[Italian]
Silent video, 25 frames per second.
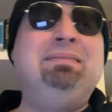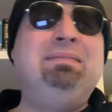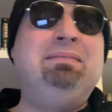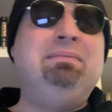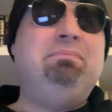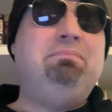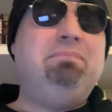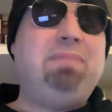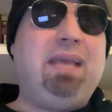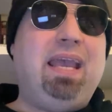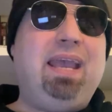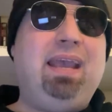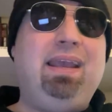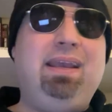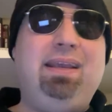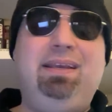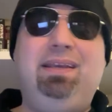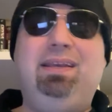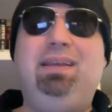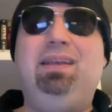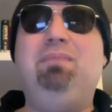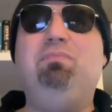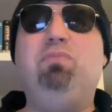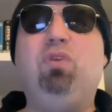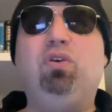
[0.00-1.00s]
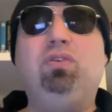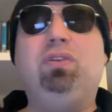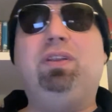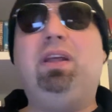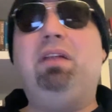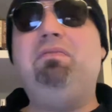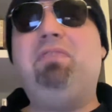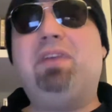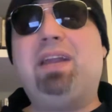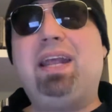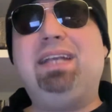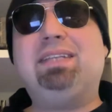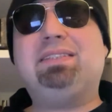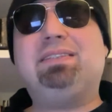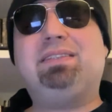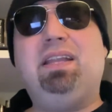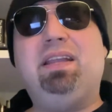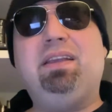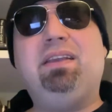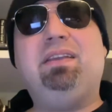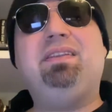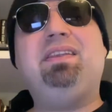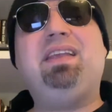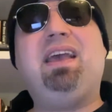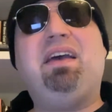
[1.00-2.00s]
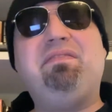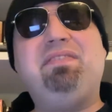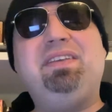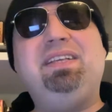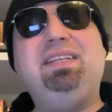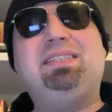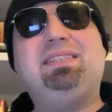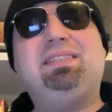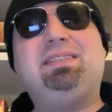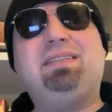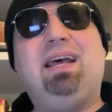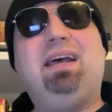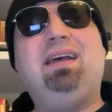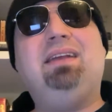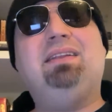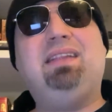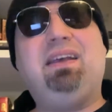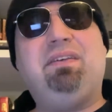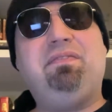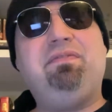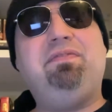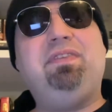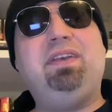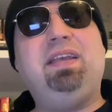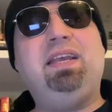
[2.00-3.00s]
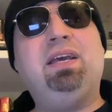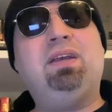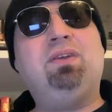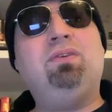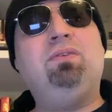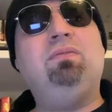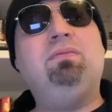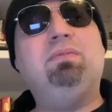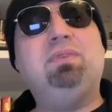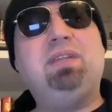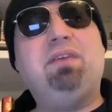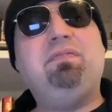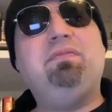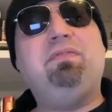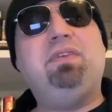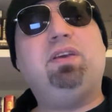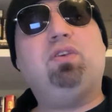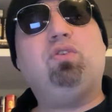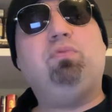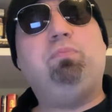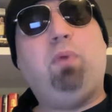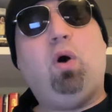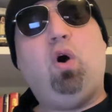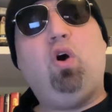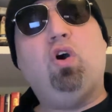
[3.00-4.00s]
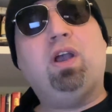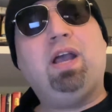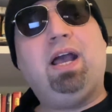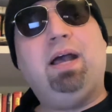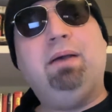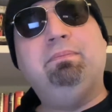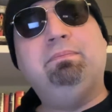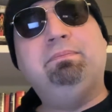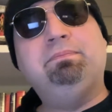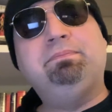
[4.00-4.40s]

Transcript: beh, il mondo del wrestling ne ha vista davvero, davvero poca.